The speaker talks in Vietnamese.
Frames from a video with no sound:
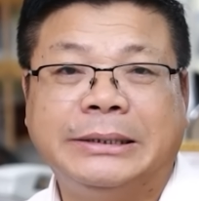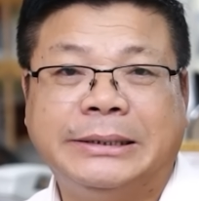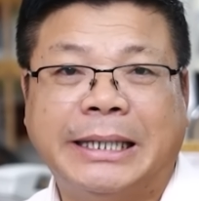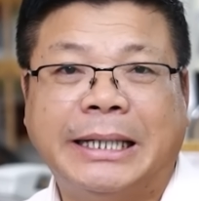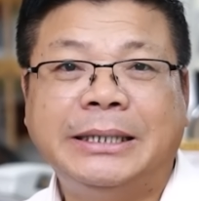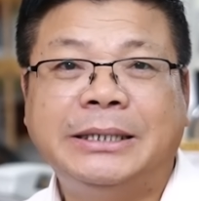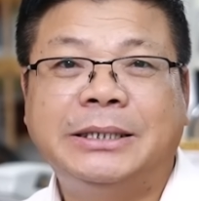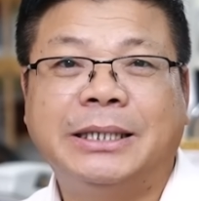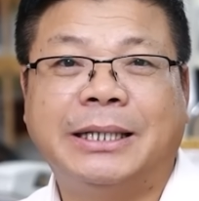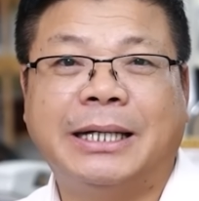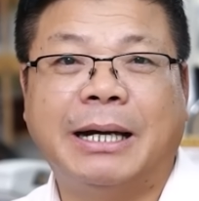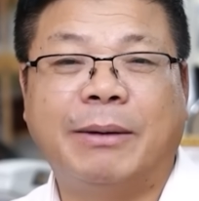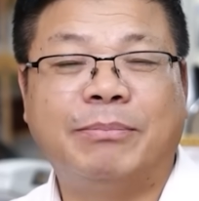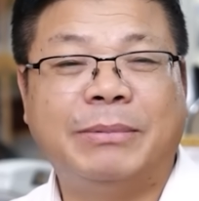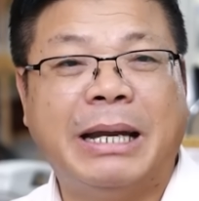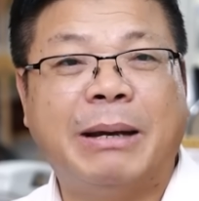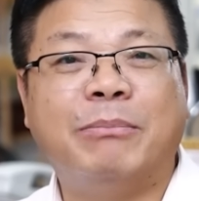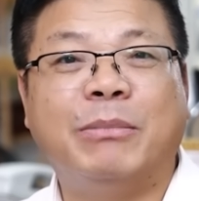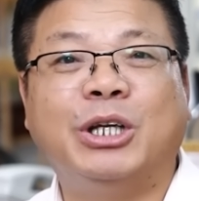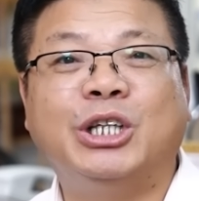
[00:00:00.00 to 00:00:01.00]
Tránh trường
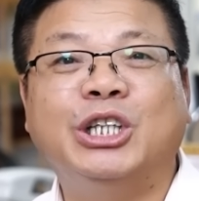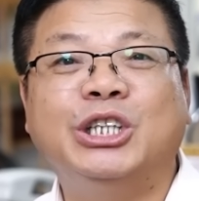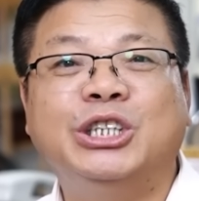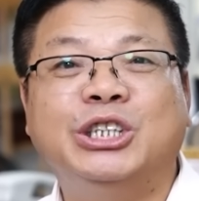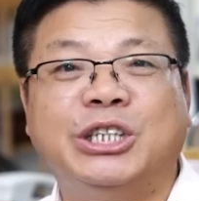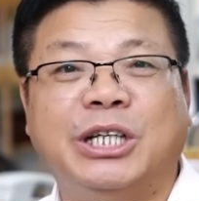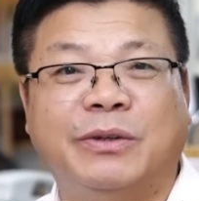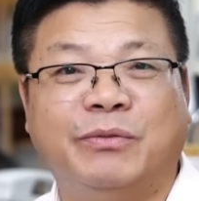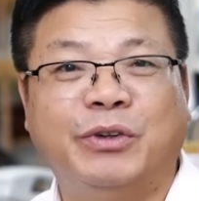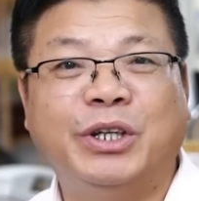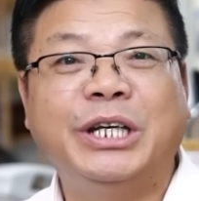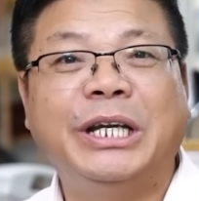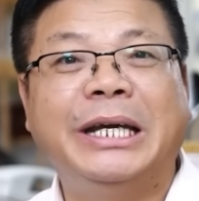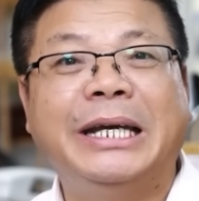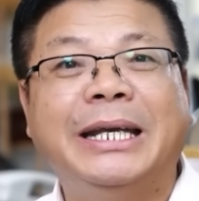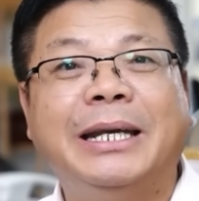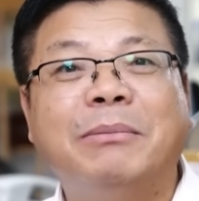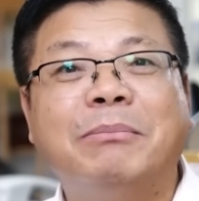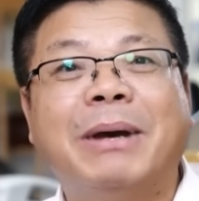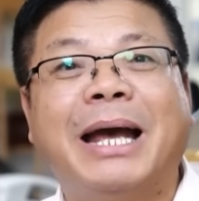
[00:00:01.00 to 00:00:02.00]
hợp nằm ở trên giường vẫn
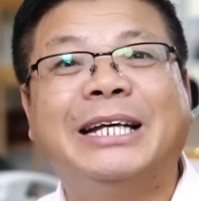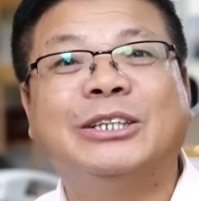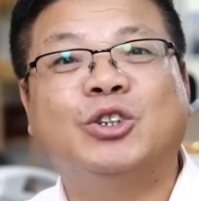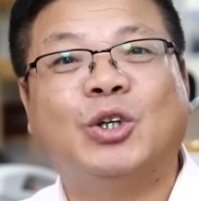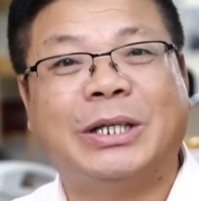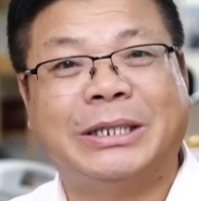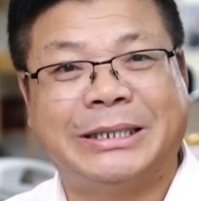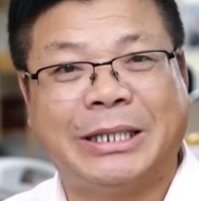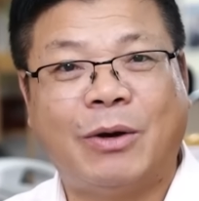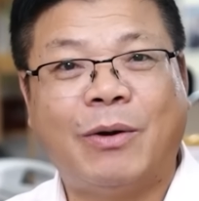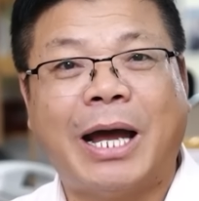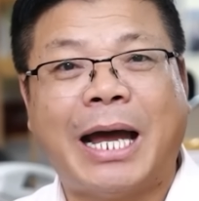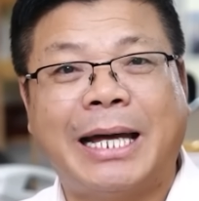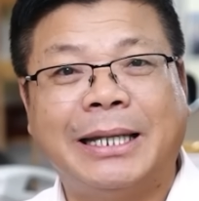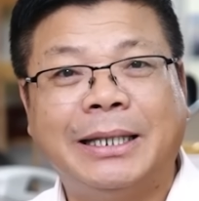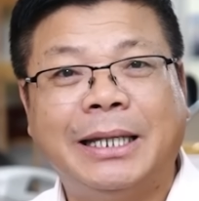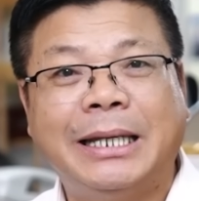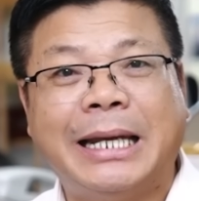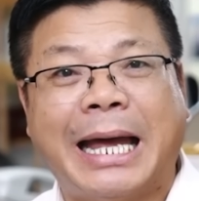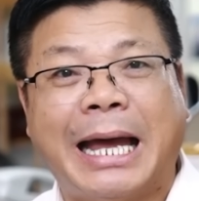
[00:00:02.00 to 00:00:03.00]
nghĩ đến mai soạn giáo
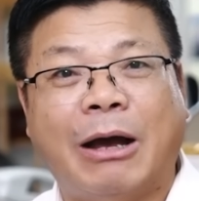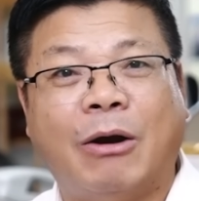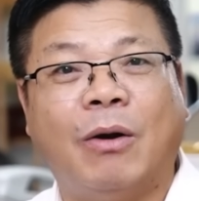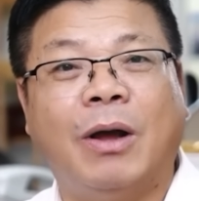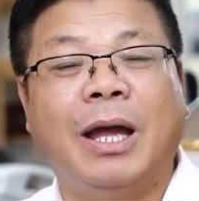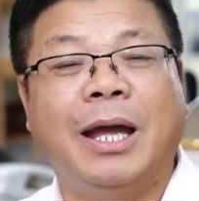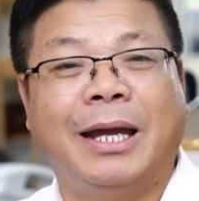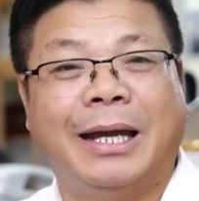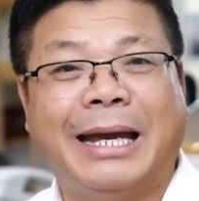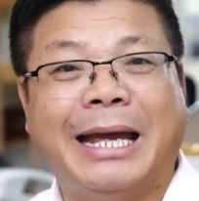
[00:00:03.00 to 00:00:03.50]
án thế nào,